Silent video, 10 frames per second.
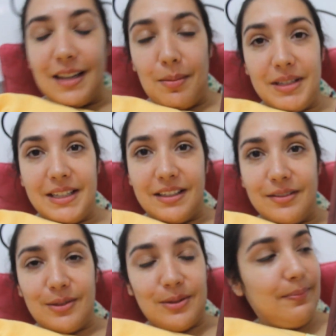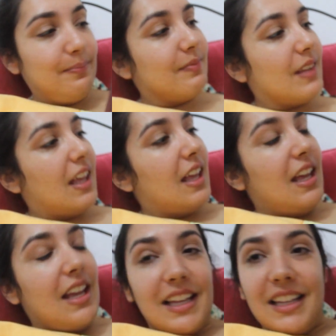Labirinto,
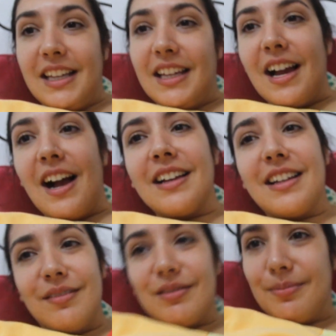e ai que livro